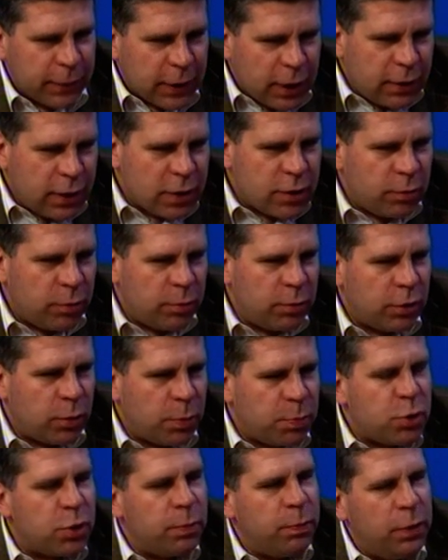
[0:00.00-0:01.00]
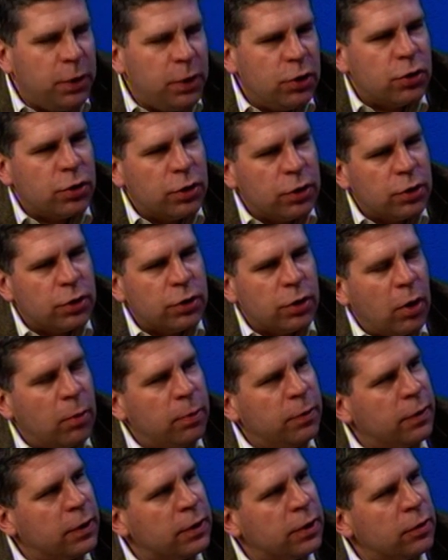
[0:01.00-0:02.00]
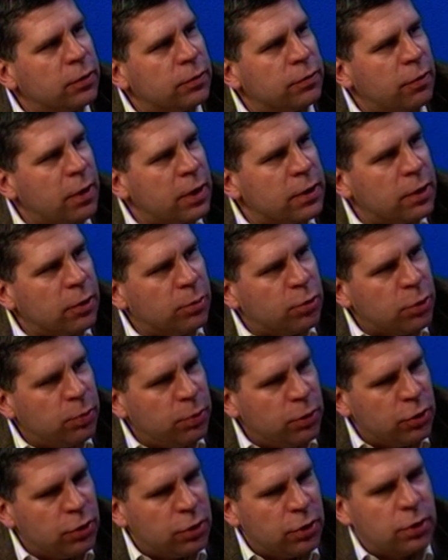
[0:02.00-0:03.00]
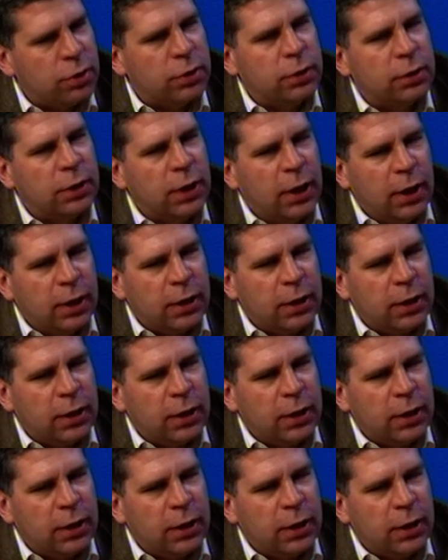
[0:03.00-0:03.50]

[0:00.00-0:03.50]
nazwijmy to, przybliżyć obywatelom władzę i przybliżyć y,